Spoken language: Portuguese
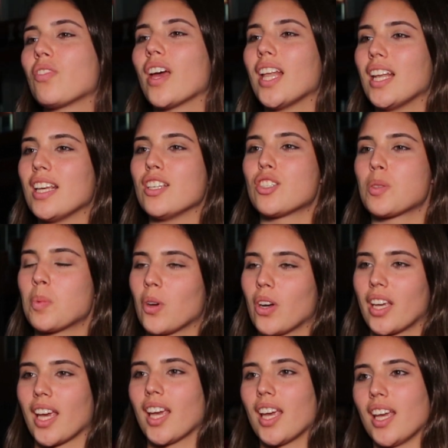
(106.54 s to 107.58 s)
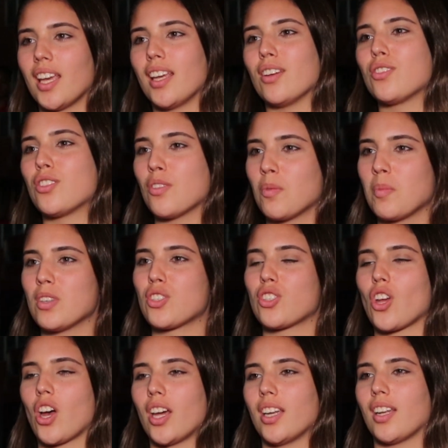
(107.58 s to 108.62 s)
feliz porque eu tive uma
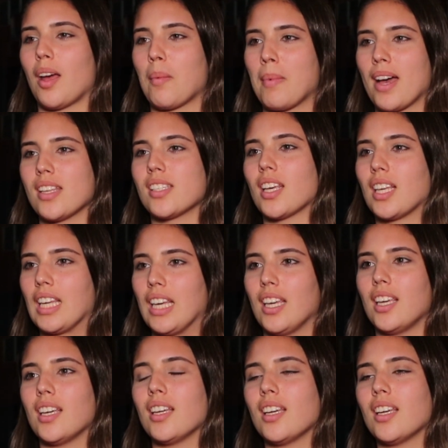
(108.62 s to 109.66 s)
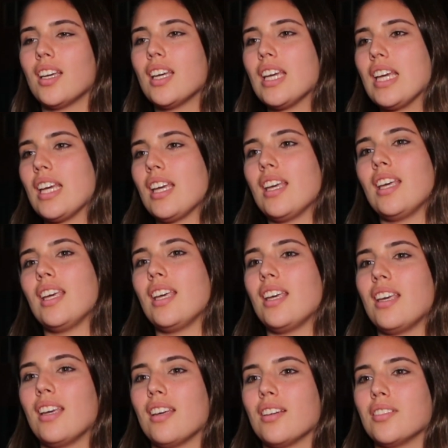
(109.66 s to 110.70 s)
história na base aqui
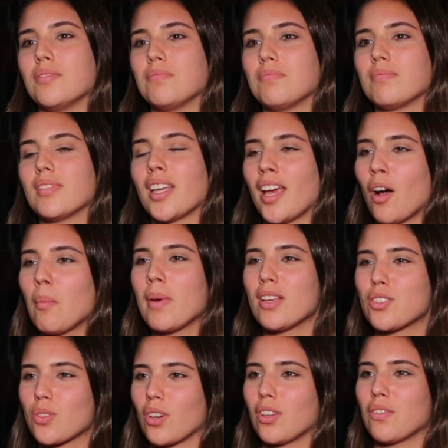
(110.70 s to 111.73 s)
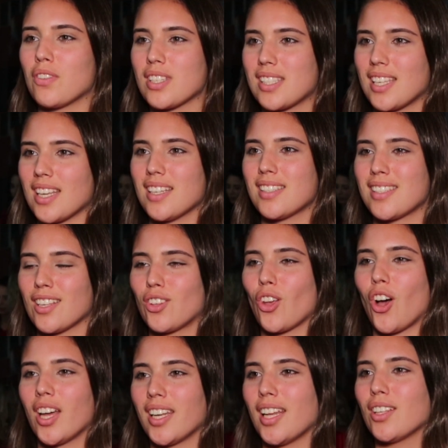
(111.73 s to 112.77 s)
e realmente quando você se
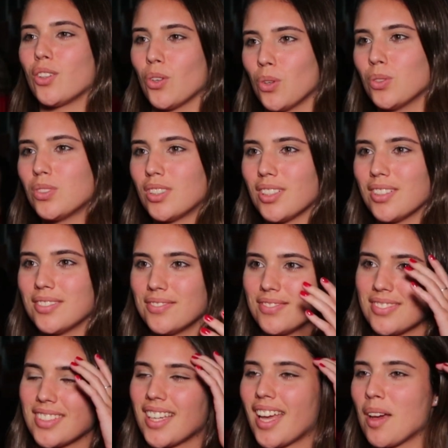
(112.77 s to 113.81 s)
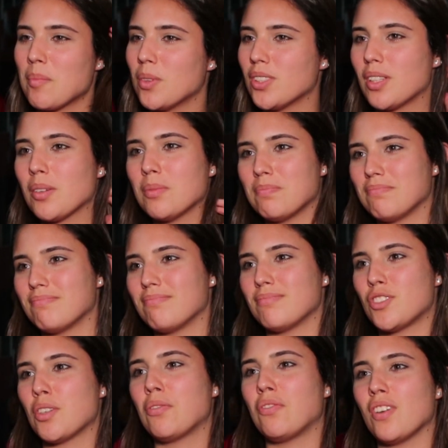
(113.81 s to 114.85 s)
torna adulto é muito
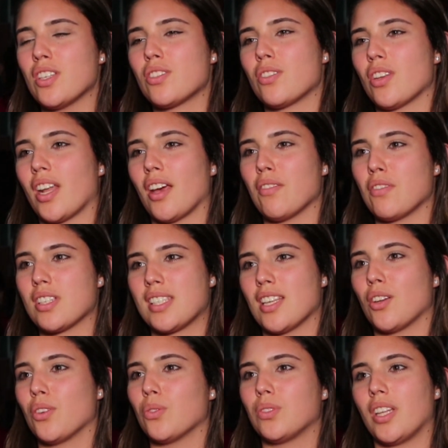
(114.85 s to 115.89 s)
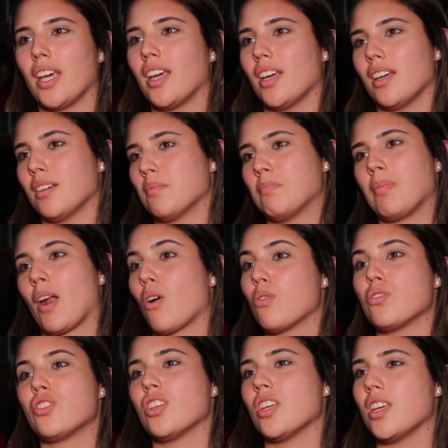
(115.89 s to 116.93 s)
difícil, né? Você não ter para
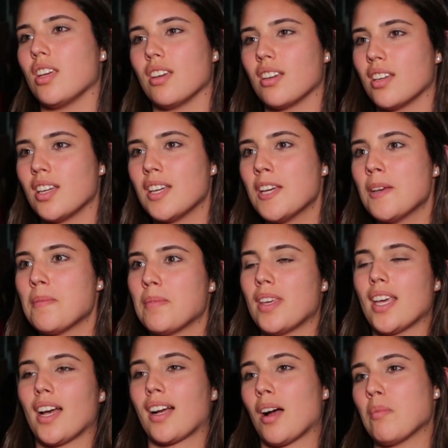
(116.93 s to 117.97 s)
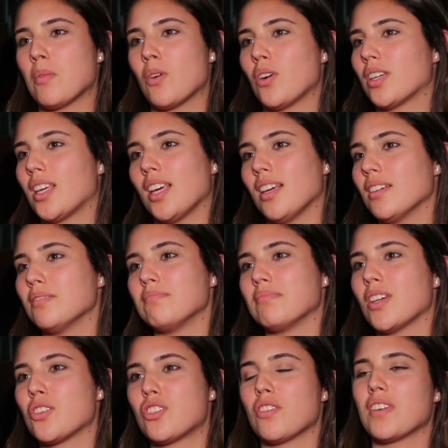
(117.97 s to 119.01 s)
onde ir. E acabou que
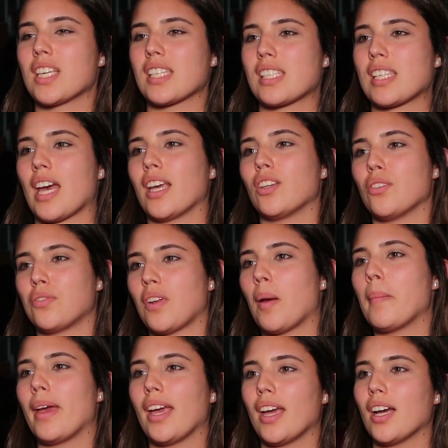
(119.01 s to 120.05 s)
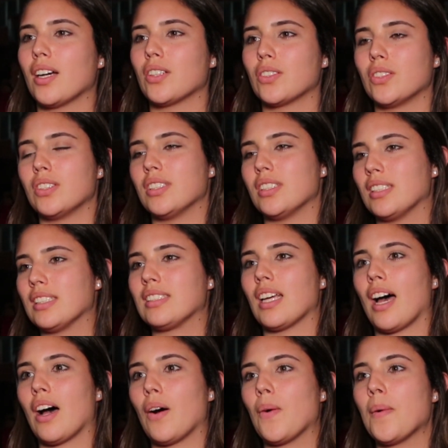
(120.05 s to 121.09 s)
eu tive que sair do Flamengo e
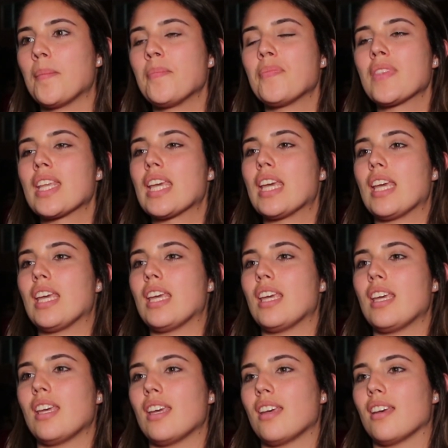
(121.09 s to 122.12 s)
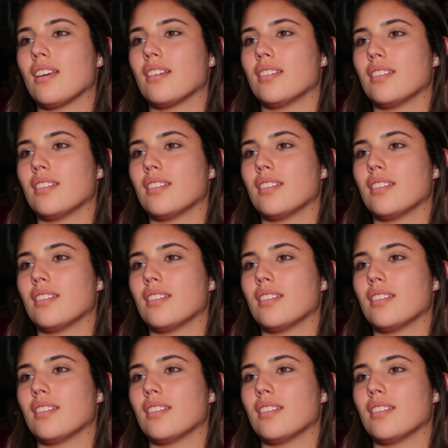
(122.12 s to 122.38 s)
tal. E